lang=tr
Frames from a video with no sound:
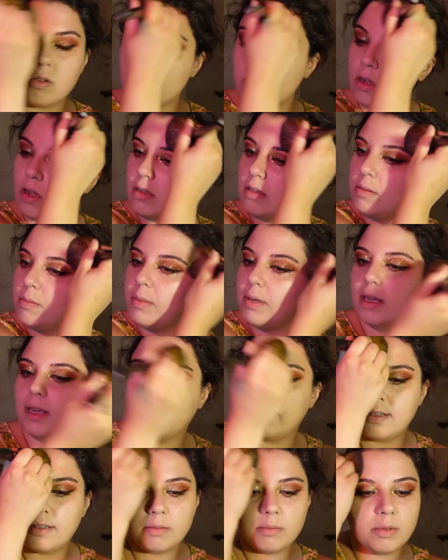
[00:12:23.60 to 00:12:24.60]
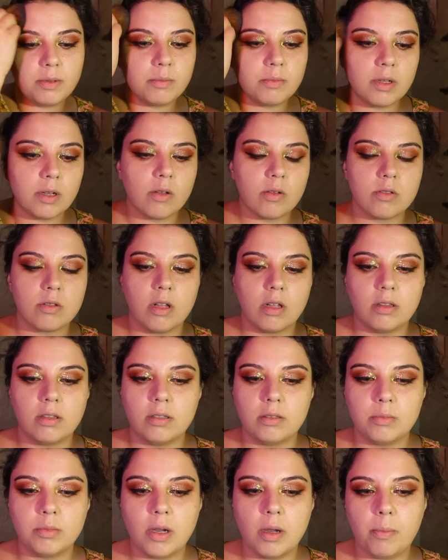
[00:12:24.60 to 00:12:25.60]
gözaltıma getirmeyeyim de
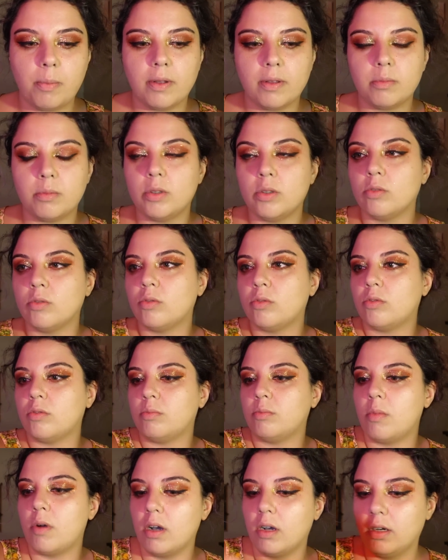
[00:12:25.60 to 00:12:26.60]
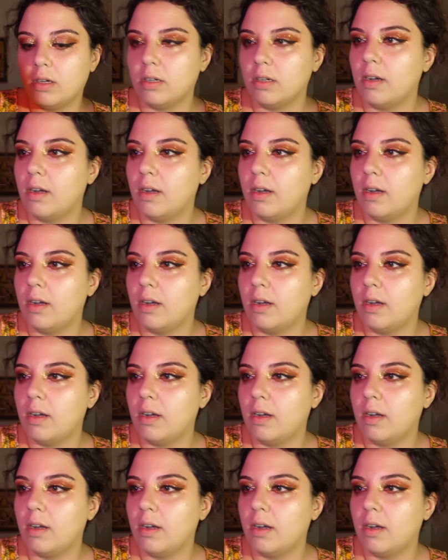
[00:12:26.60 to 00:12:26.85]
gözaltlarımı kapatmayı unuttum bak